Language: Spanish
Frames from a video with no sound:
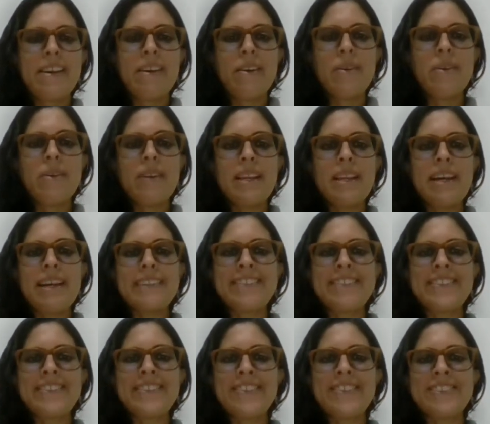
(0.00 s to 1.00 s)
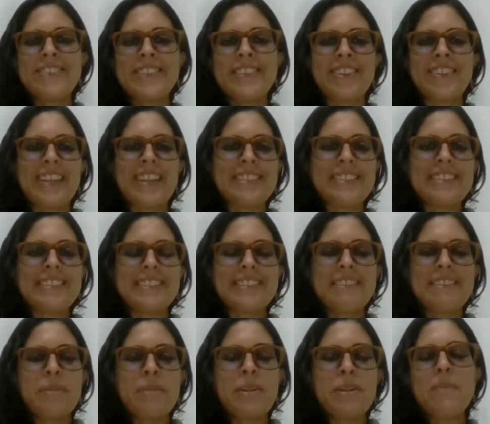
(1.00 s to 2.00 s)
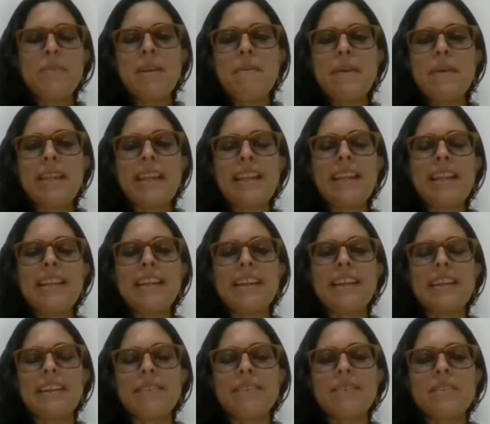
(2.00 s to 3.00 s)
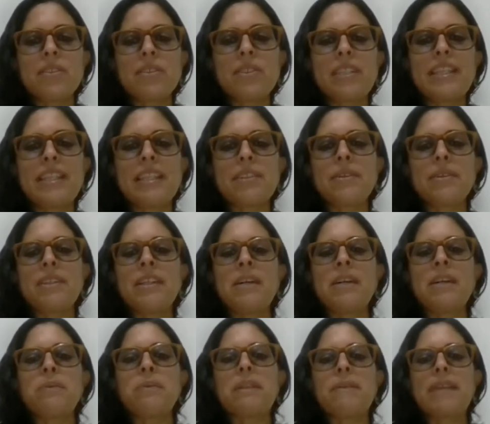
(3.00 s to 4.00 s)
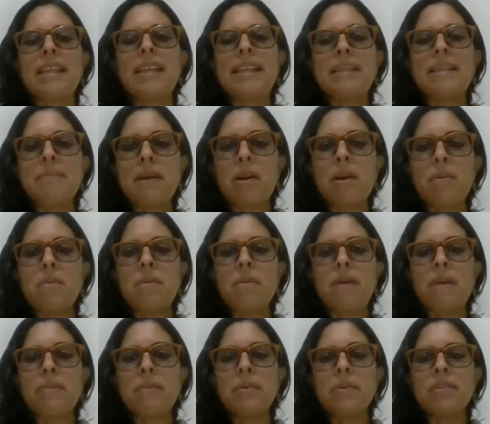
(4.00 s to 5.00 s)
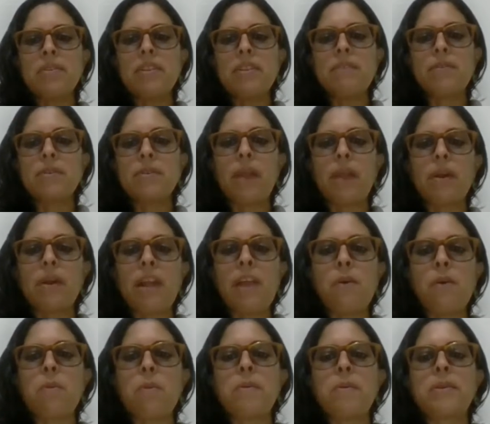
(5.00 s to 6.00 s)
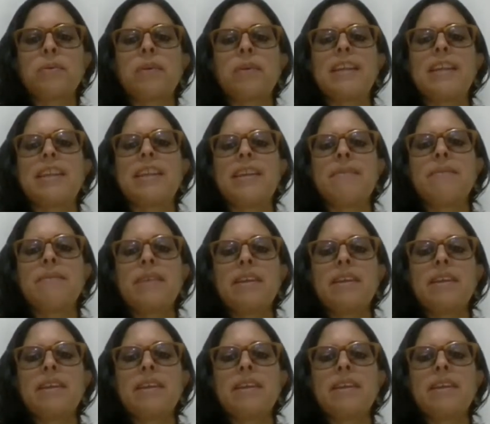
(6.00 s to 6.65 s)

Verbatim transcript: Hola a todos y todas. Mi nombre es Mariana Alegre. Soy directora ejecutiva de Lima Como Vamos y fundadora de Ocupa tu Calle.